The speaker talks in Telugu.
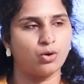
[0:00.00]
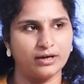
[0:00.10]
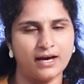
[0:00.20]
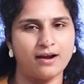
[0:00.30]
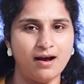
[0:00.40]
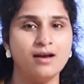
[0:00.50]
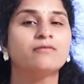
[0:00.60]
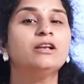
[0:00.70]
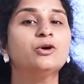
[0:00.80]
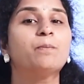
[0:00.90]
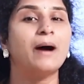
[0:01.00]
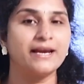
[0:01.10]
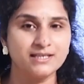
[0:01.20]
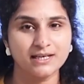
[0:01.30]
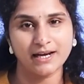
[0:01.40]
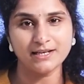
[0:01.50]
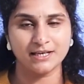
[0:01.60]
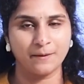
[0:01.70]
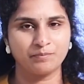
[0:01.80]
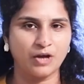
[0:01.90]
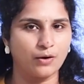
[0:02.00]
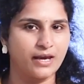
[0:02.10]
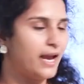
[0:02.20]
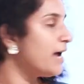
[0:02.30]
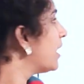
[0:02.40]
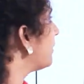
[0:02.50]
కొంటారా విల్ యూ బై టికెట్స్ ఓకే